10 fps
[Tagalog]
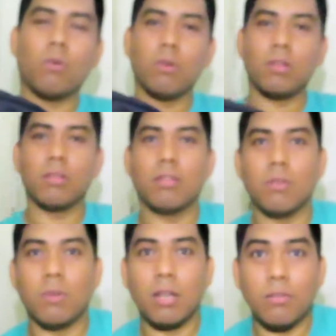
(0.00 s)
Oy,
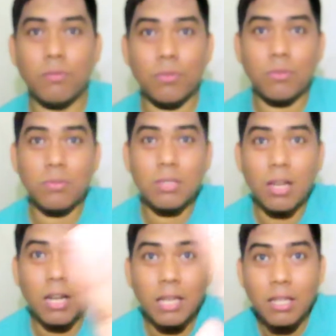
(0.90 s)
nawala yung focus
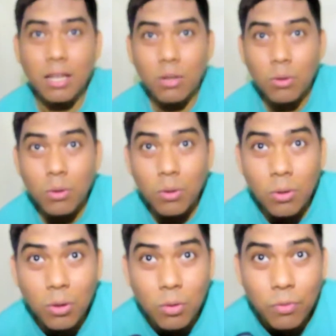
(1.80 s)
sa akin.
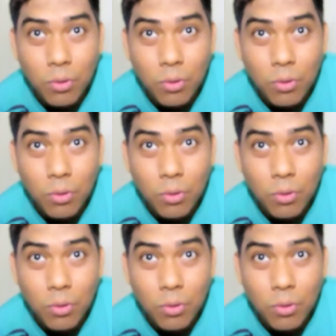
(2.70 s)
Hello!